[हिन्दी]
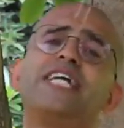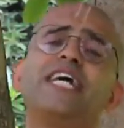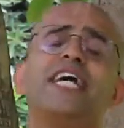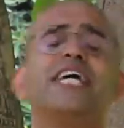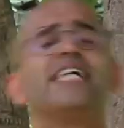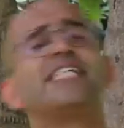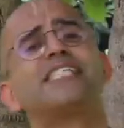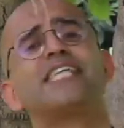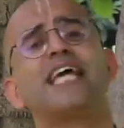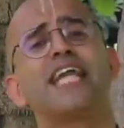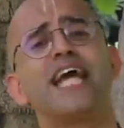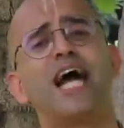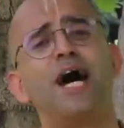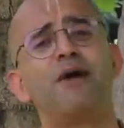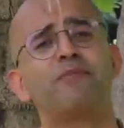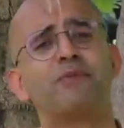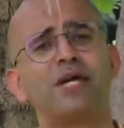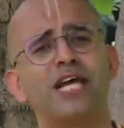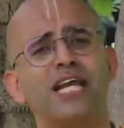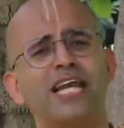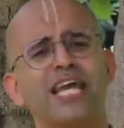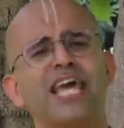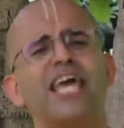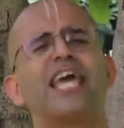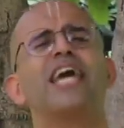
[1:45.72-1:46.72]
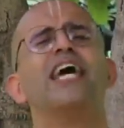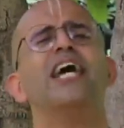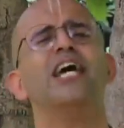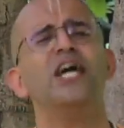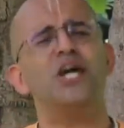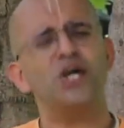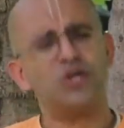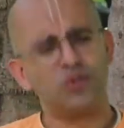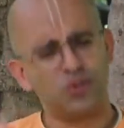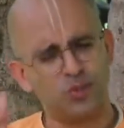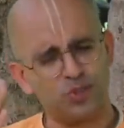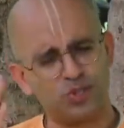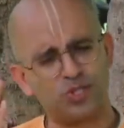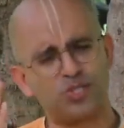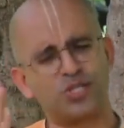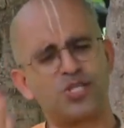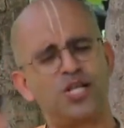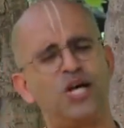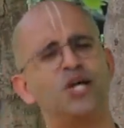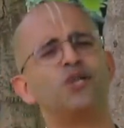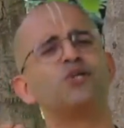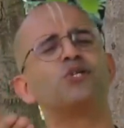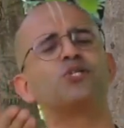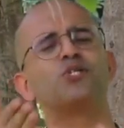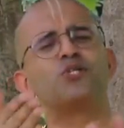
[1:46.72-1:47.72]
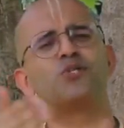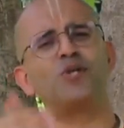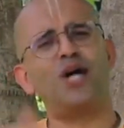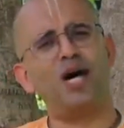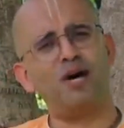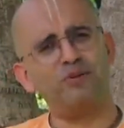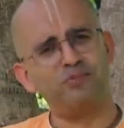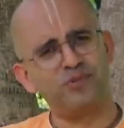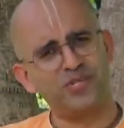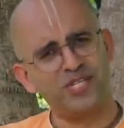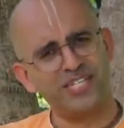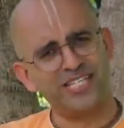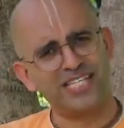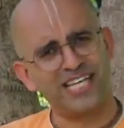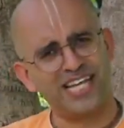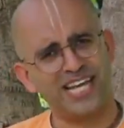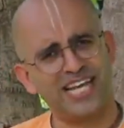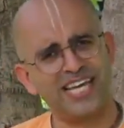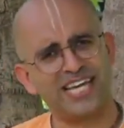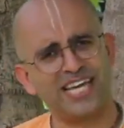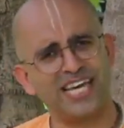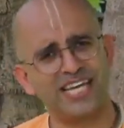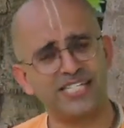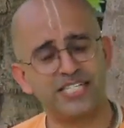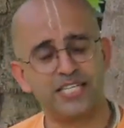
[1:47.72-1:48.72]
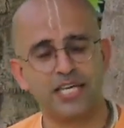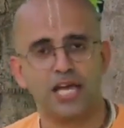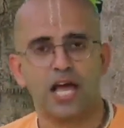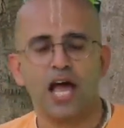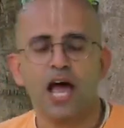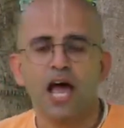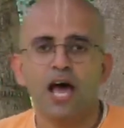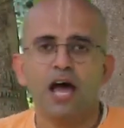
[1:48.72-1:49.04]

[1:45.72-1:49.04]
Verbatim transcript: ढेर सारे आपके लिए कुछ ना कुछ तो आप जीत ही लेंगे जी